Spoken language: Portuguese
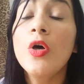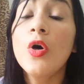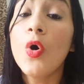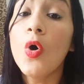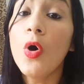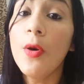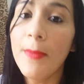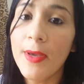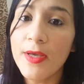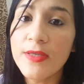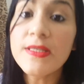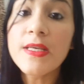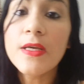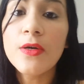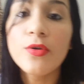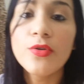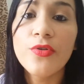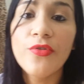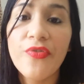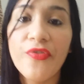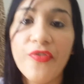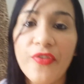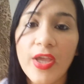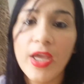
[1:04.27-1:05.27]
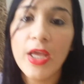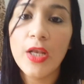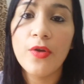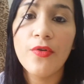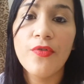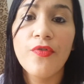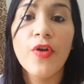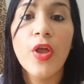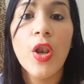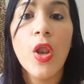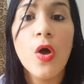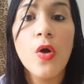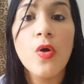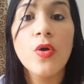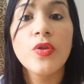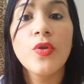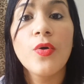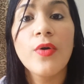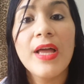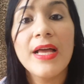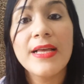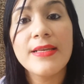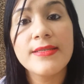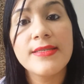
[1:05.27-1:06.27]
O meu segundo filho foi logo quando
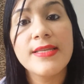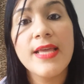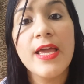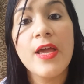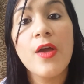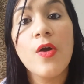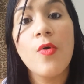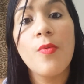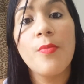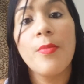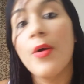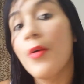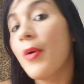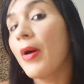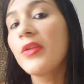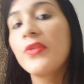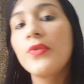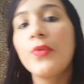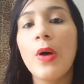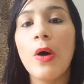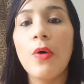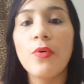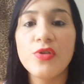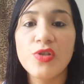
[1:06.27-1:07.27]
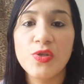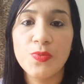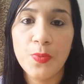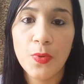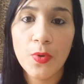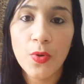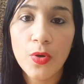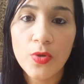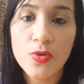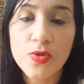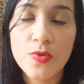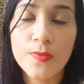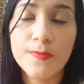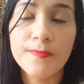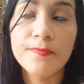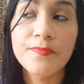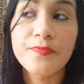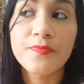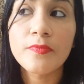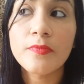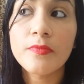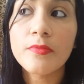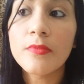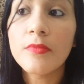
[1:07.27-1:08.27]
eu casei com meu atual esposo.
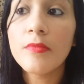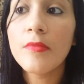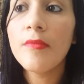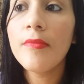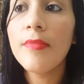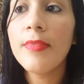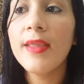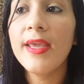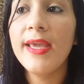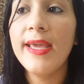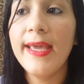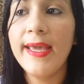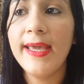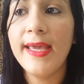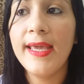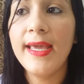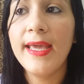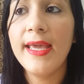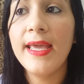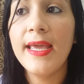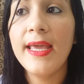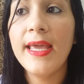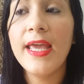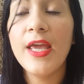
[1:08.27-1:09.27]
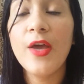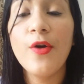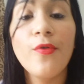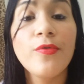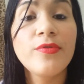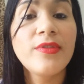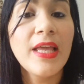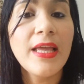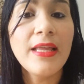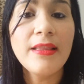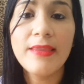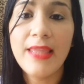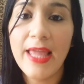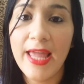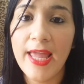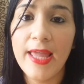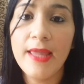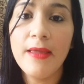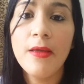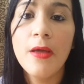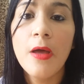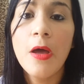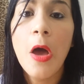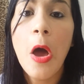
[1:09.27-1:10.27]
É, eu
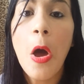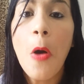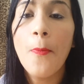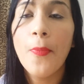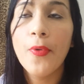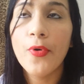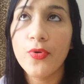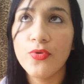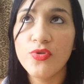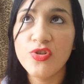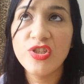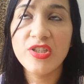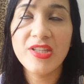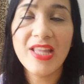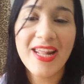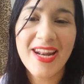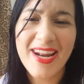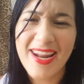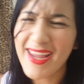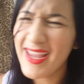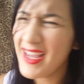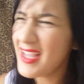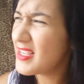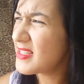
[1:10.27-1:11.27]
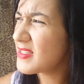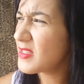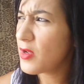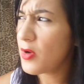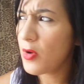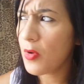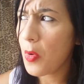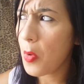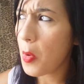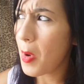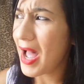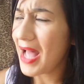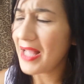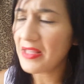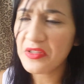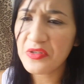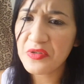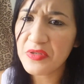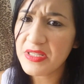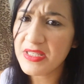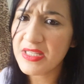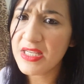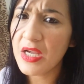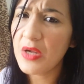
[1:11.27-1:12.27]
tentei por uns três ou
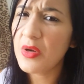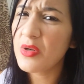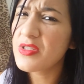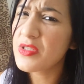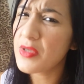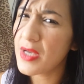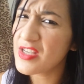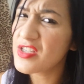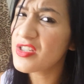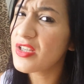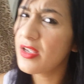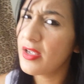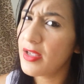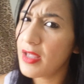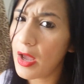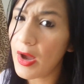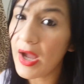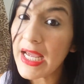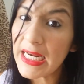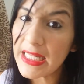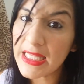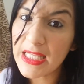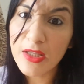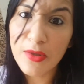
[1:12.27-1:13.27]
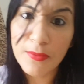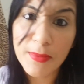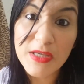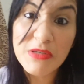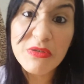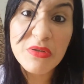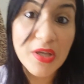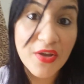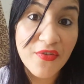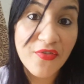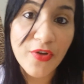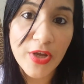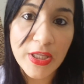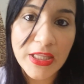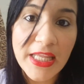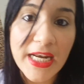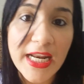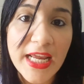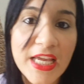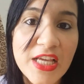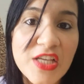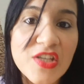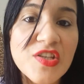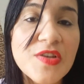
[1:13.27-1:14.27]
quatro ciclos, eu acho que eu acredito mesmo que foi
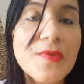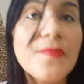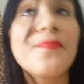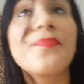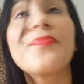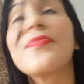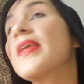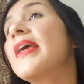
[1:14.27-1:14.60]
três.